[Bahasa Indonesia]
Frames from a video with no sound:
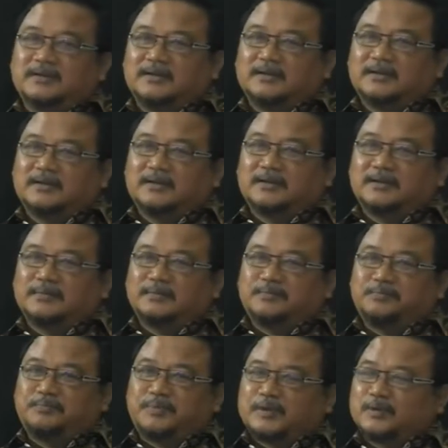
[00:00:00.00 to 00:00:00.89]
uh,
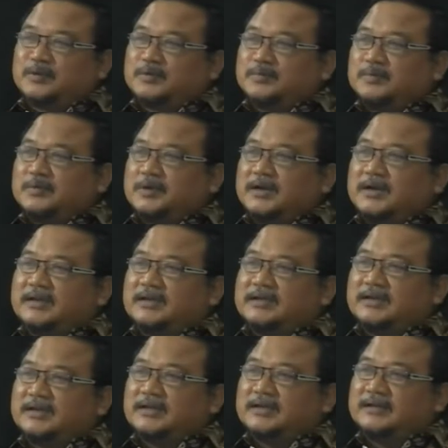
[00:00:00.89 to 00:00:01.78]

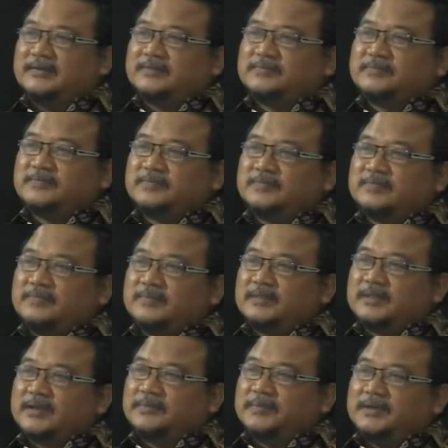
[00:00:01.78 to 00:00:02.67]
pertumbuhannya,
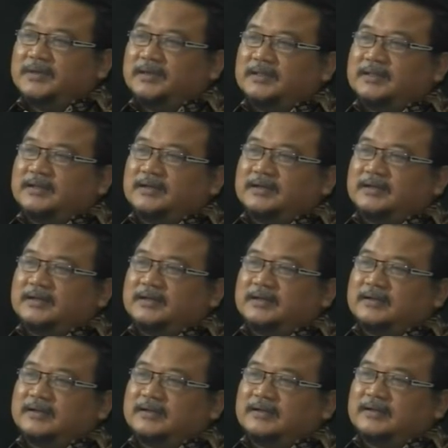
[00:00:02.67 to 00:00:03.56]
tapi kita
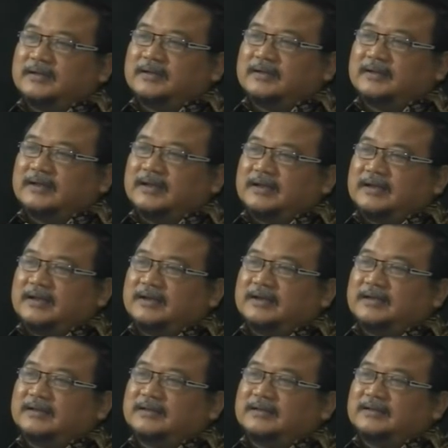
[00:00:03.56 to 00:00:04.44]

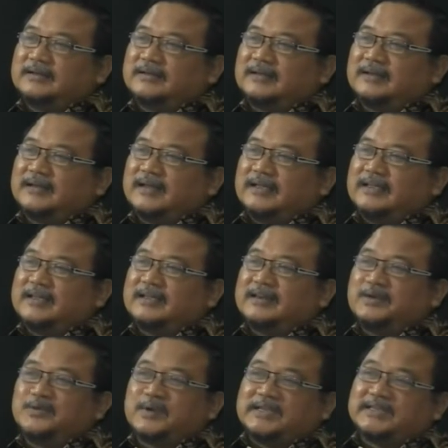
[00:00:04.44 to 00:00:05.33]
kadang-kadang hanya
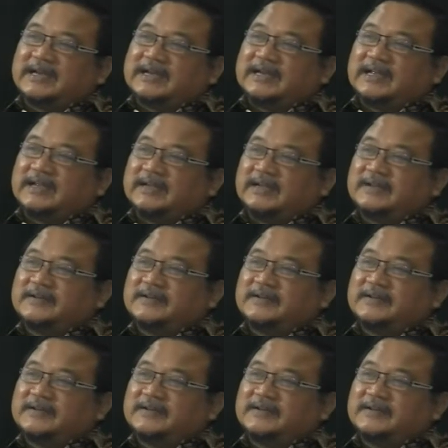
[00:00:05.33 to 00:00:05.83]
jadi wacana.